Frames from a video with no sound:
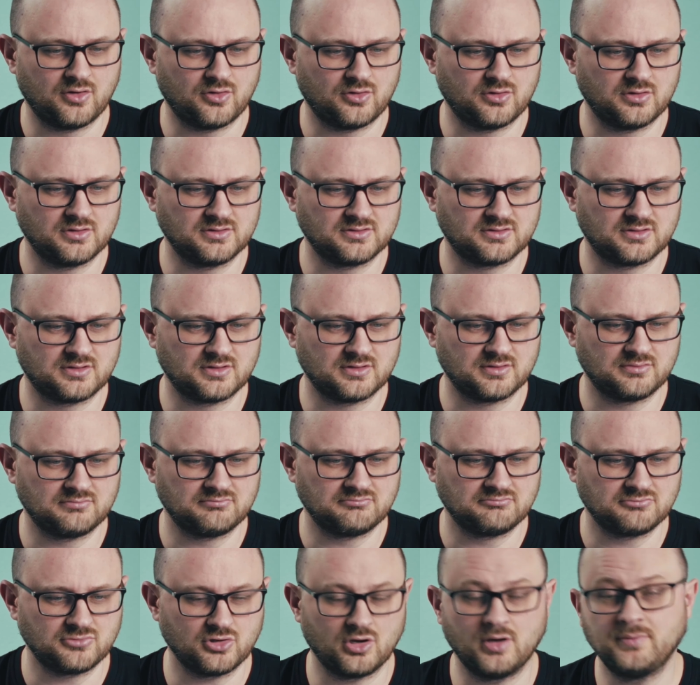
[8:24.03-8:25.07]
Und
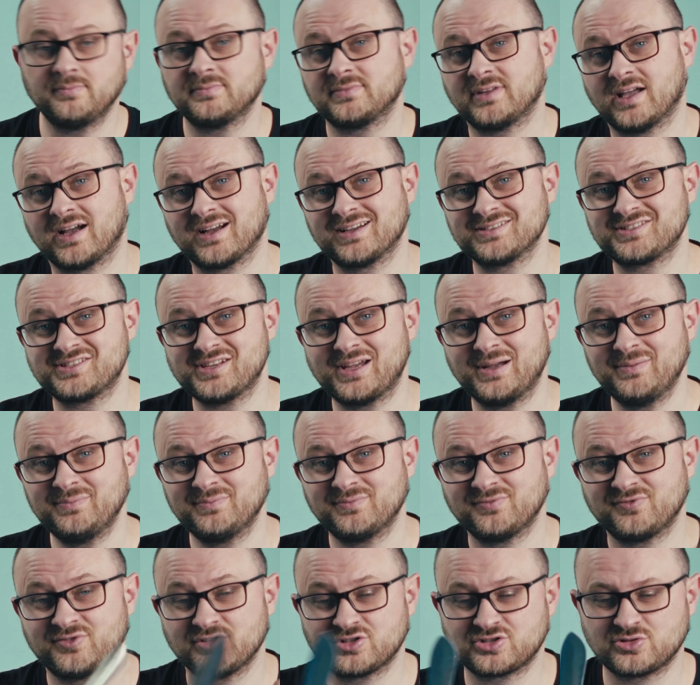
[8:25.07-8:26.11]
ja, danke sehr
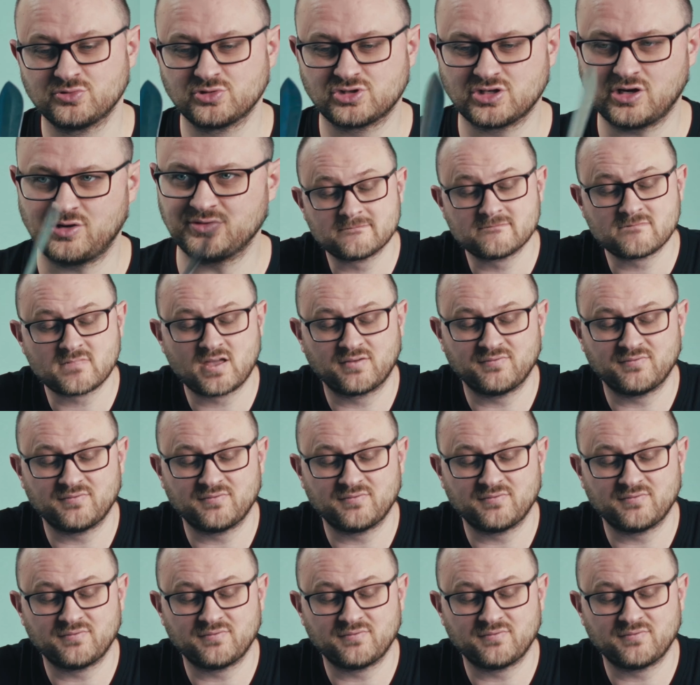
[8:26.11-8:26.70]
fürs Zuschauen.